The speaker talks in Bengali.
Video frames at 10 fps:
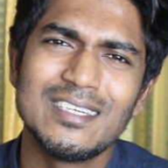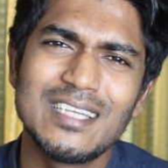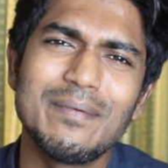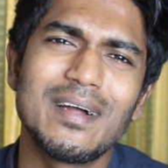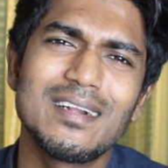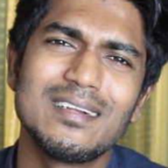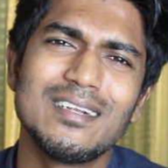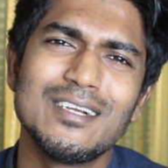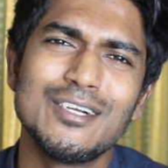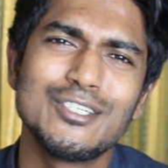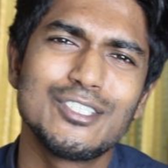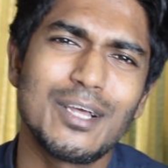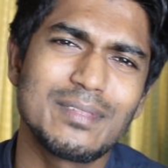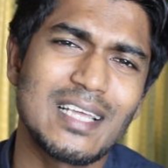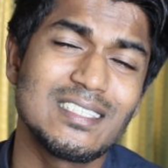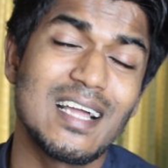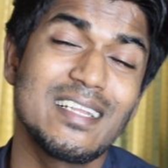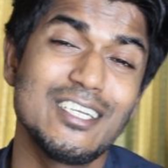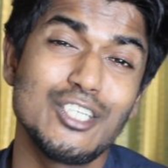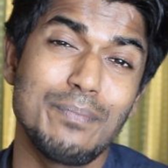সেবার তার
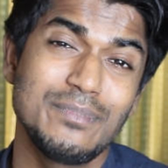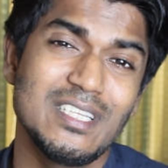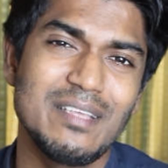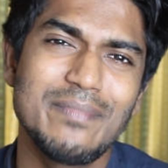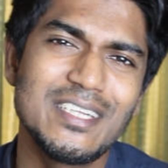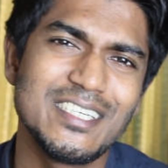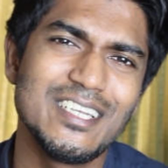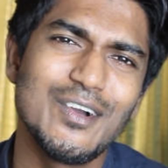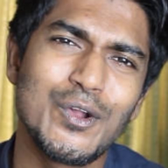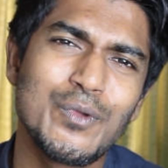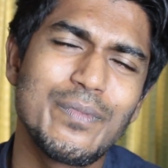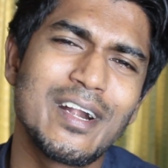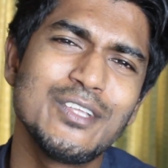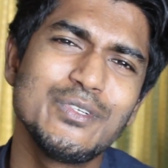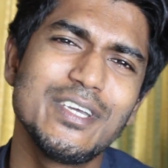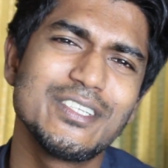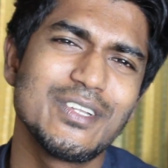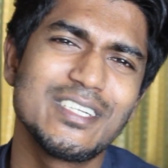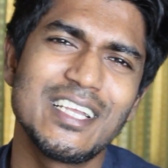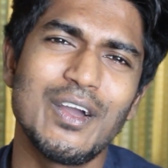স্যারকে সবচেয়ে বেশি অনুপ্রেরণা
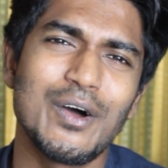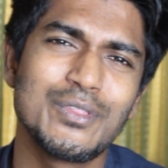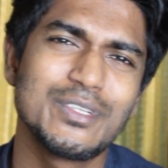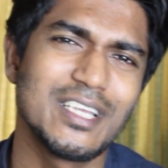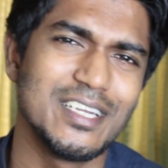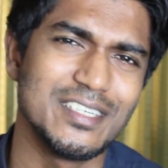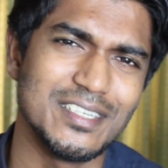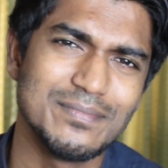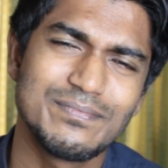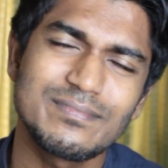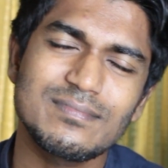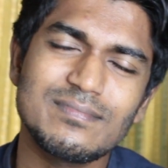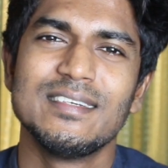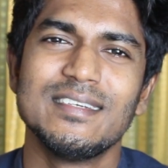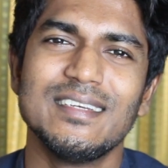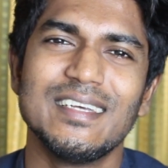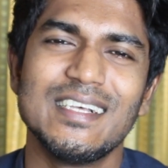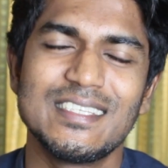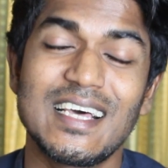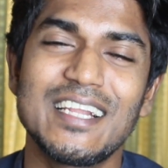জুগিয়েছিল সেই অন্ধ ছেলেটি
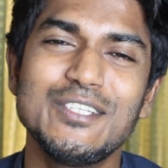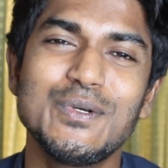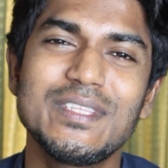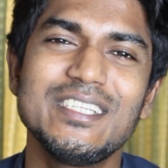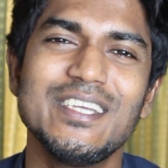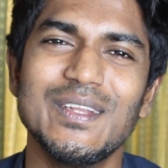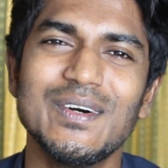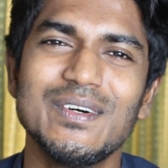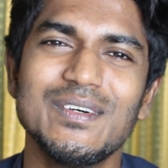স্যারের যুক্তি ছিল